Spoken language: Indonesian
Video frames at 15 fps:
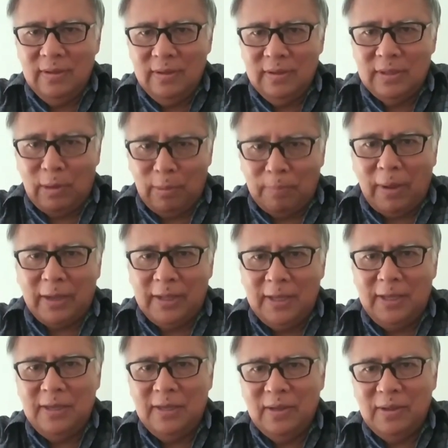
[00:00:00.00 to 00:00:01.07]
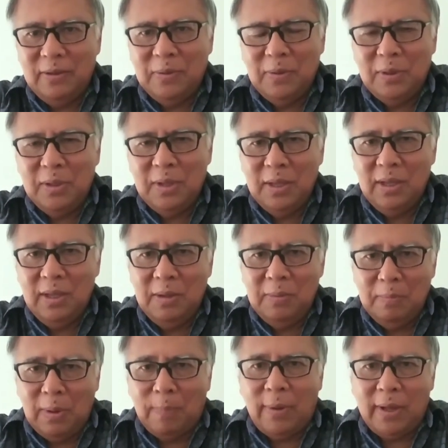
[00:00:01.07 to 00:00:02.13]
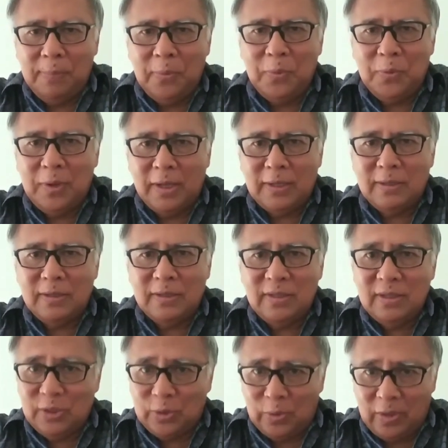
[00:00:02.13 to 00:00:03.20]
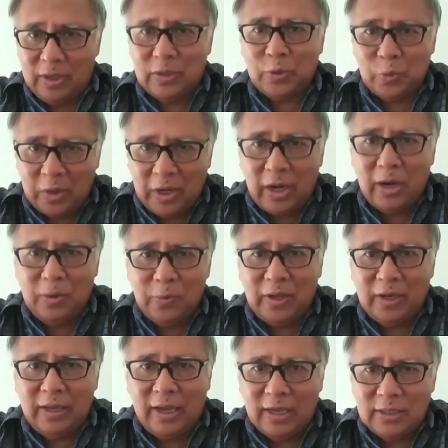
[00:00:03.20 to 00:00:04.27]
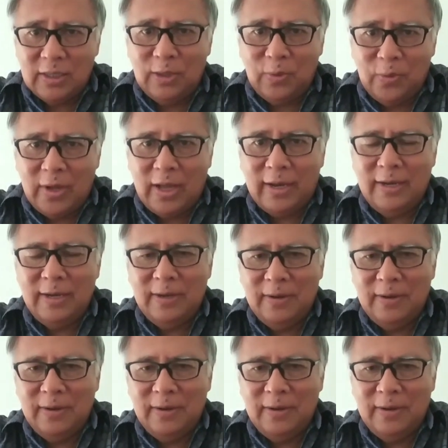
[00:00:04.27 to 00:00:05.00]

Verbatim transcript: Selamat pagi, Bapak, Ibu, dan saudara-saudaraku yang dikasih Tuhan.